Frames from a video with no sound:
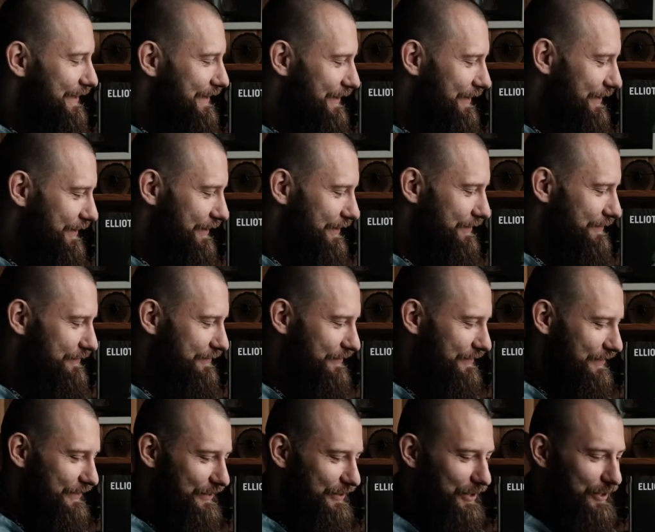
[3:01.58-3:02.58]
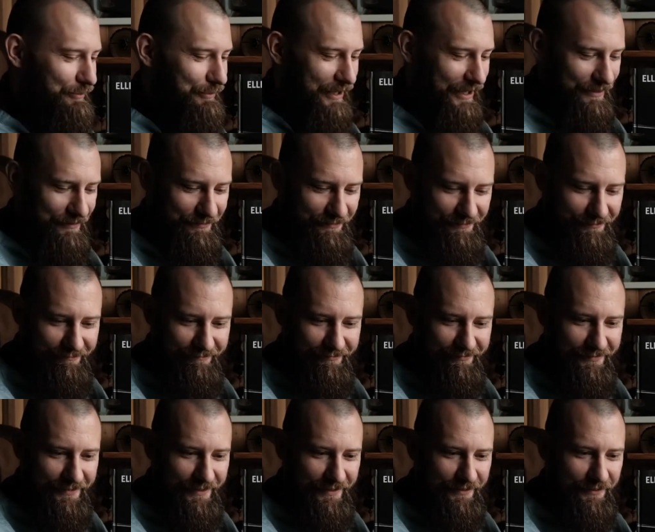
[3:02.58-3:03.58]
E, dobra.
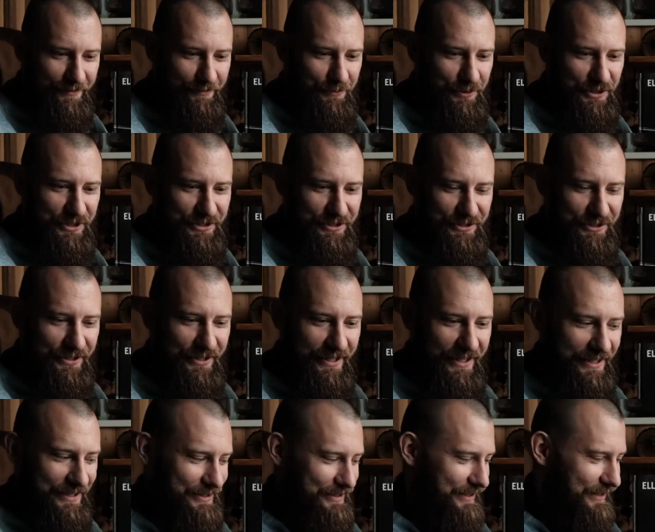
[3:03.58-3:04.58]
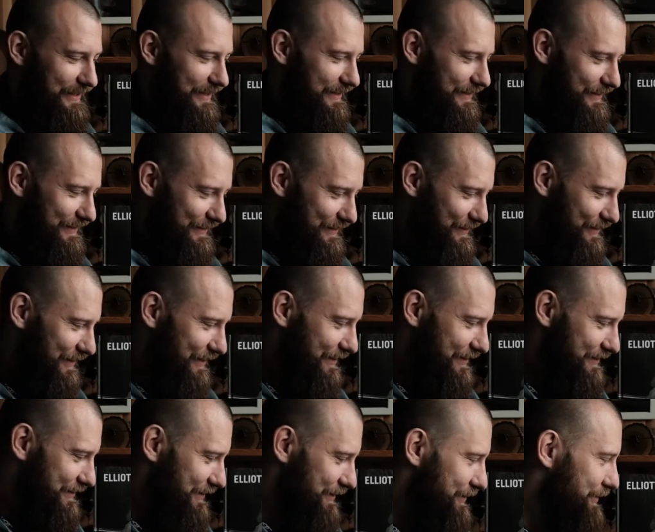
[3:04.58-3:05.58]
Myślę, że to na razie tyle
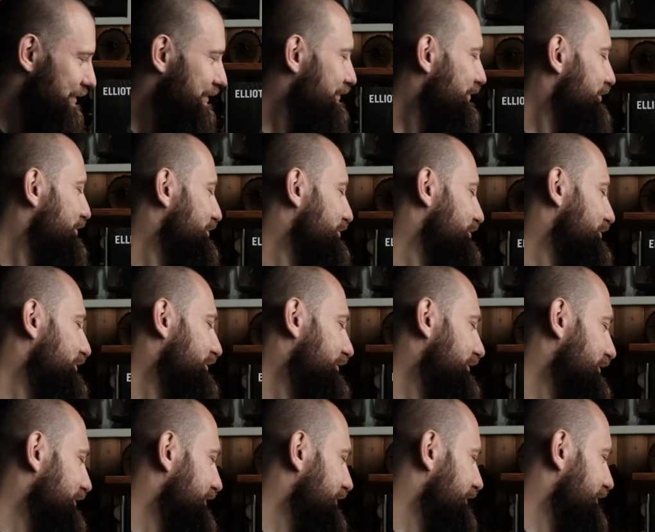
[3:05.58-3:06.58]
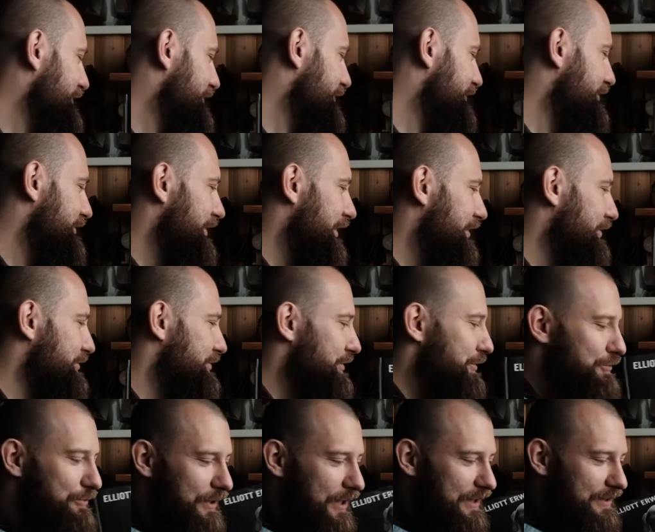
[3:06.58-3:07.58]
z tych nowości i tego, co
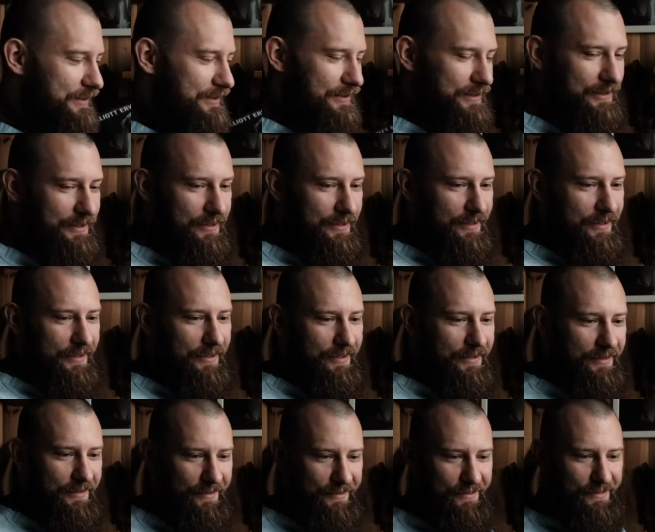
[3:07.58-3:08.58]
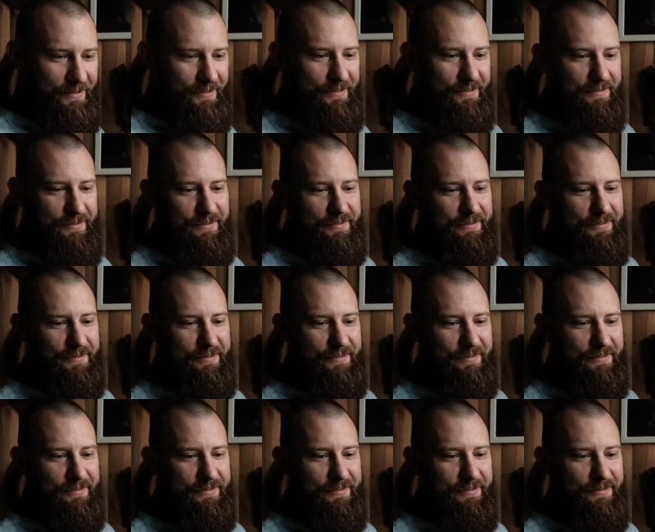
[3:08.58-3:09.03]
u nas. A